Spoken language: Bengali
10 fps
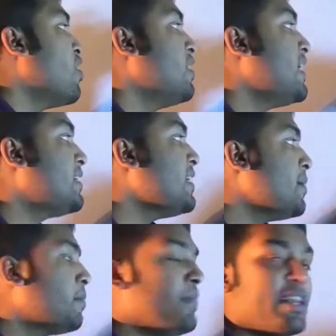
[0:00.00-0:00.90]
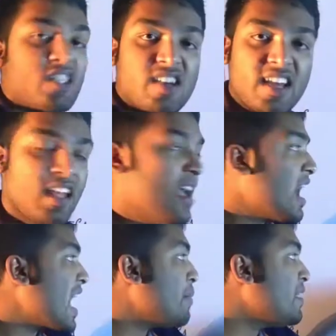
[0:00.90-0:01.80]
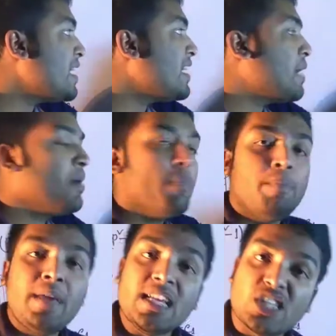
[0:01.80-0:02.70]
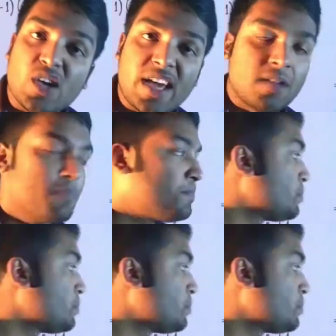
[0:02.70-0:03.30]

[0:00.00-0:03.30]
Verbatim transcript: অনলি একটি পি স্কোয়ার আমি লিখলাম পি স্কোয়ার